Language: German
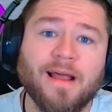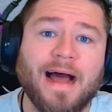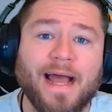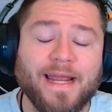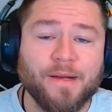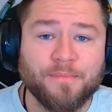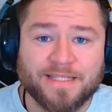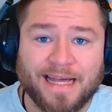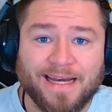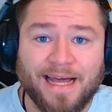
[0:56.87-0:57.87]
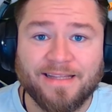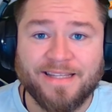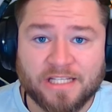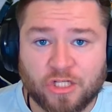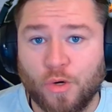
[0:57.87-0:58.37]
einem seiner
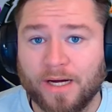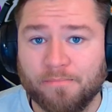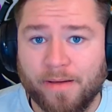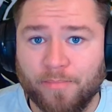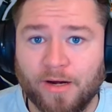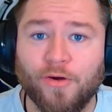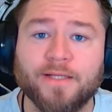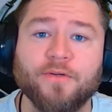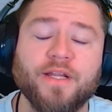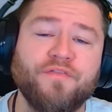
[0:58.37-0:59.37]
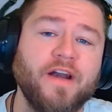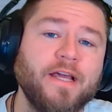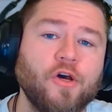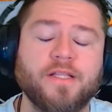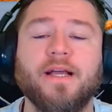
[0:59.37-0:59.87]
Discord-Member, Leute. Und ich verlinke euch den